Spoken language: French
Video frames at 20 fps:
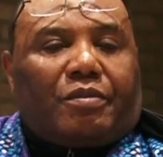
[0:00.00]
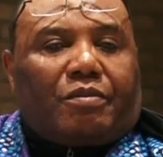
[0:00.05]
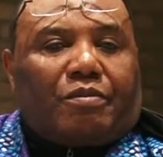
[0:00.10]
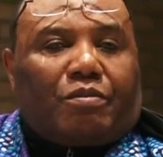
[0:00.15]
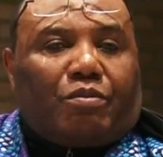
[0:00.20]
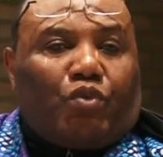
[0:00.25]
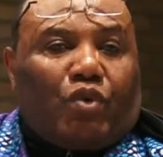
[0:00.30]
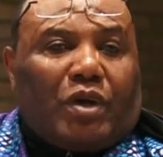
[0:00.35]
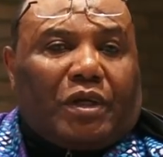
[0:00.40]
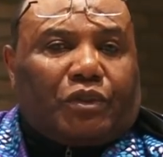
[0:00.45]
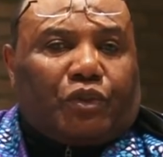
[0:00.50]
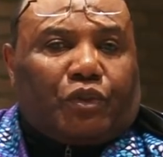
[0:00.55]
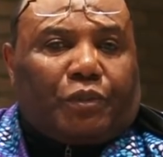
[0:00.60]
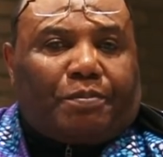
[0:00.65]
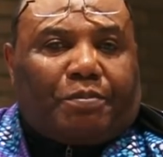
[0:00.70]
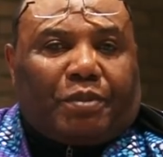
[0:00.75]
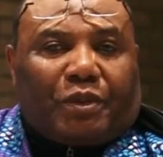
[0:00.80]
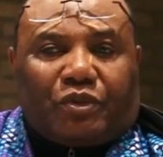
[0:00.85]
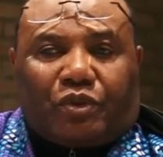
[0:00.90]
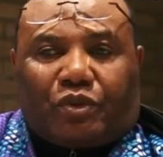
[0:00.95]
Moi, je
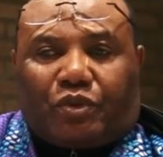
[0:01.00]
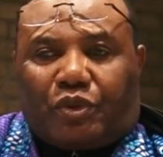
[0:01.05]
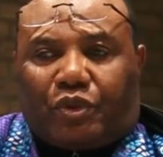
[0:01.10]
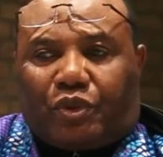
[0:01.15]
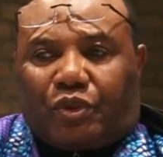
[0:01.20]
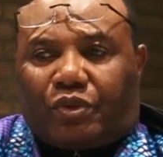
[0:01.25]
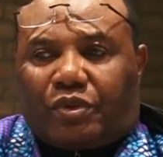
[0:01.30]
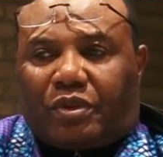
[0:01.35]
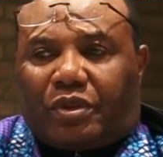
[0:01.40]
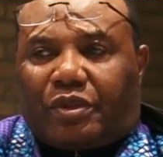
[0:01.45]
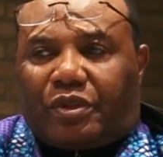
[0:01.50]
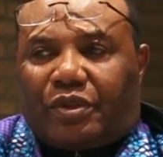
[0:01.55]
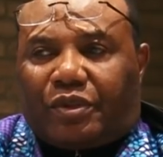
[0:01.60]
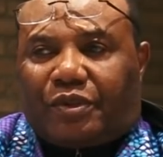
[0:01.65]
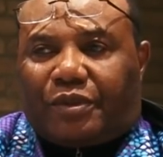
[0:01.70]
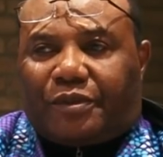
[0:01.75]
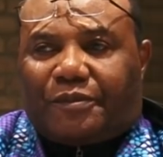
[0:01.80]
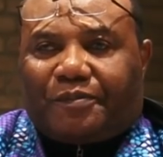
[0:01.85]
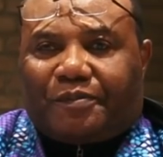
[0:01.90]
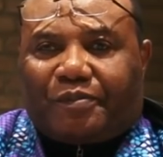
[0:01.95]
pense toujours
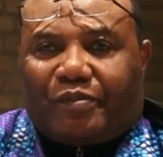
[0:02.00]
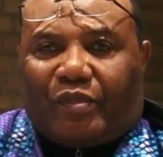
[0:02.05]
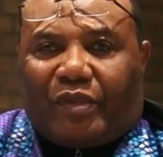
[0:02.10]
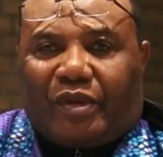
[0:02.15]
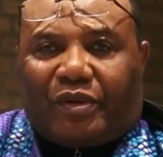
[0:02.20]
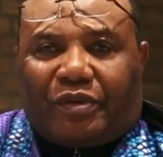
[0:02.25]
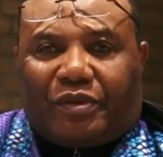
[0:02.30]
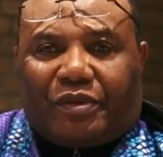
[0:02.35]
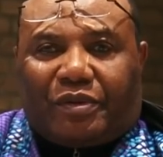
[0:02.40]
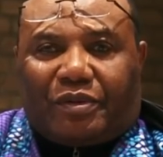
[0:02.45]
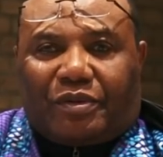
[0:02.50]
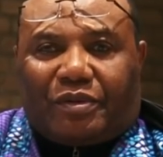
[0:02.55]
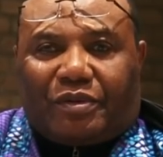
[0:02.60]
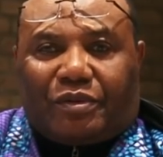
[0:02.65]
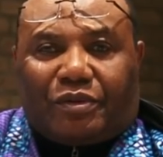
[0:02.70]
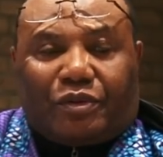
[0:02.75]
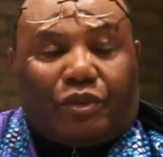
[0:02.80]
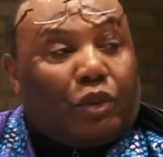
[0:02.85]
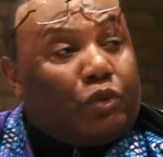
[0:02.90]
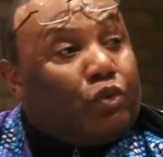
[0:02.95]
que euh,
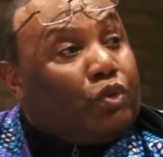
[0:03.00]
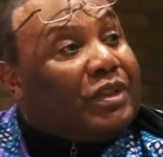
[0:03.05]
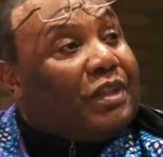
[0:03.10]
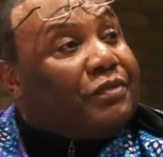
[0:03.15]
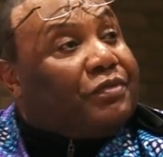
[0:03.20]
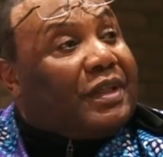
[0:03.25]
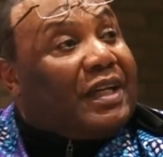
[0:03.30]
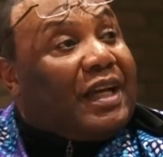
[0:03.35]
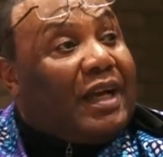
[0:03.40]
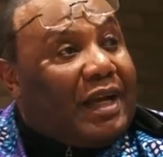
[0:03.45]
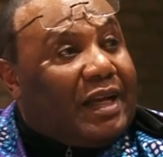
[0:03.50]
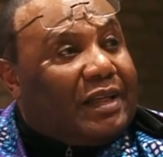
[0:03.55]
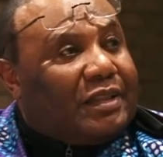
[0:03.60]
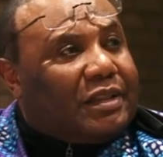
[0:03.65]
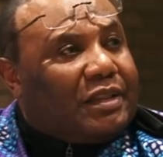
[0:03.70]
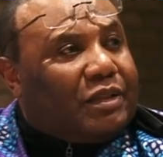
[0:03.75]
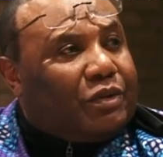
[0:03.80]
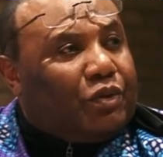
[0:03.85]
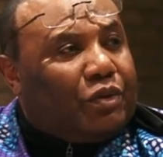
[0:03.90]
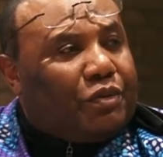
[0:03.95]
Dieu nous a fait
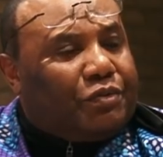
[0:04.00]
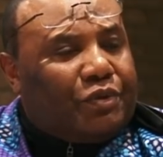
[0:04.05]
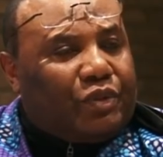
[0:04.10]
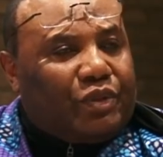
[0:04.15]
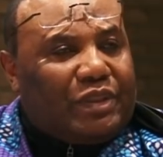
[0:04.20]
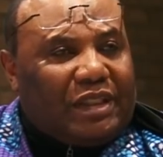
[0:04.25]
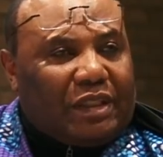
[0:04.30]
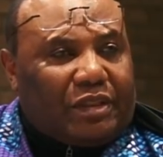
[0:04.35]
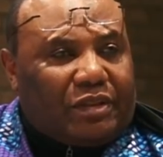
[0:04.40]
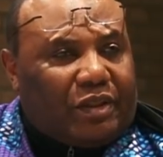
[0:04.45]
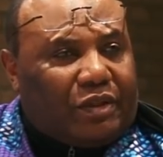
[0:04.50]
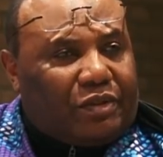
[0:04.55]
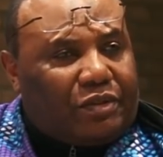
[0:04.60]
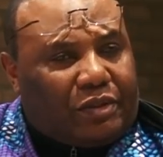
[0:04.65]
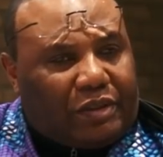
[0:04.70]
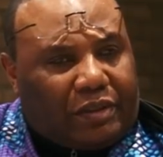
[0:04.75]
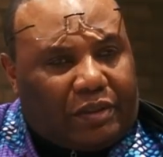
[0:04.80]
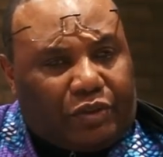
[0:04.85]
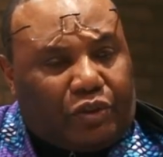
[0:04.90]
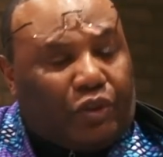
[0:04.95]
grâce de venir dans
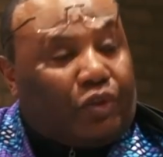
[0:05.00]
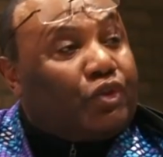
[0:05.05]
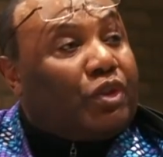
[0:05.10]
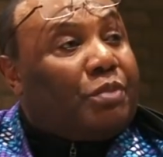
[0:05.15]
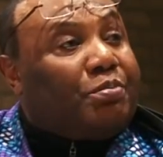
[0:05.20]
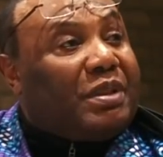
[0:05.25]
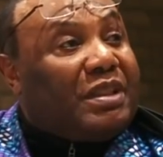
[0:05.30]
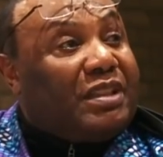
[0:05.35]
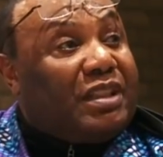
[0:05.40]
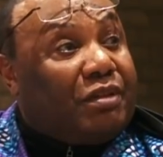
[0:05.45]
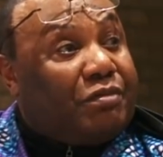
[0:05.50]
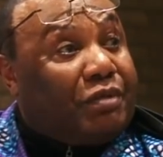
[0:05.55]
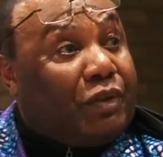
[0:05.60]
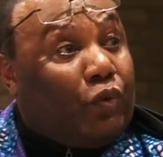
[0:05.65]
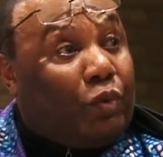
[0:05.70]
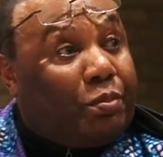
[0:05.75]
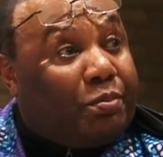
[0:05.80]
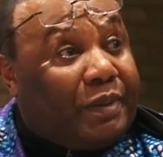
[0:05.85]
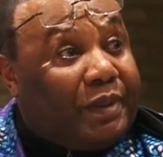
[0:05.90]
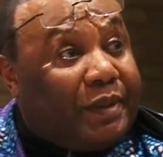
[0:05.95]
ce genre de pays
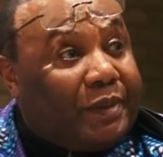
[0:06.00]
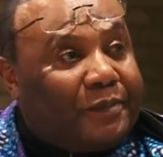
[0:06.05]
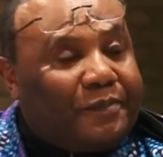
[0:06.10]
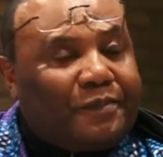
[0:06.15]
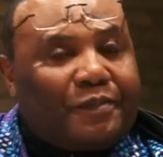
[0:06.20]
développés.